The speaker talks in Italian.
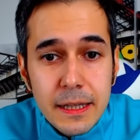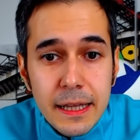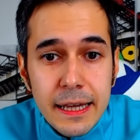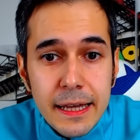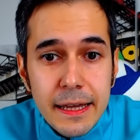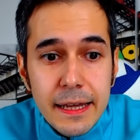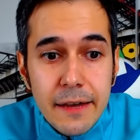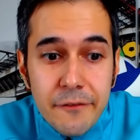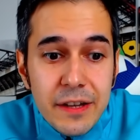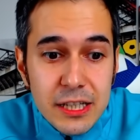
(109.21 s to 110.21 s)
eh,
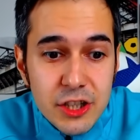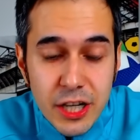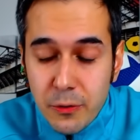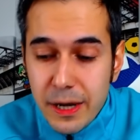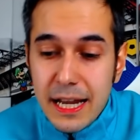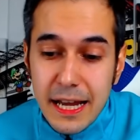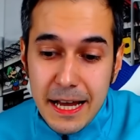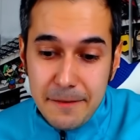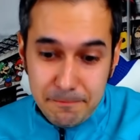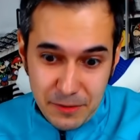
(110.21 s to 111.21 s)
finché c'è
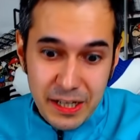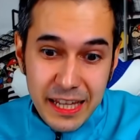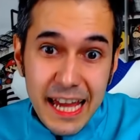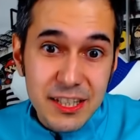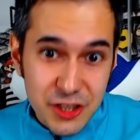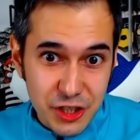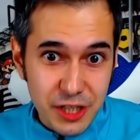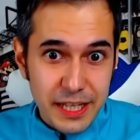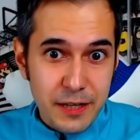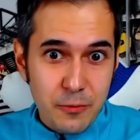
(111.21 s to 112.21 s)
quella
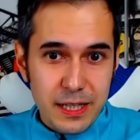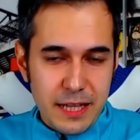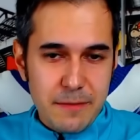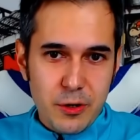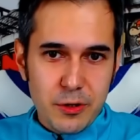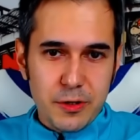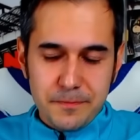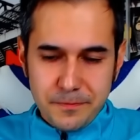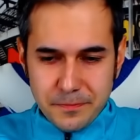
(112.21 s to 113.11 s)
riesci in qualche modo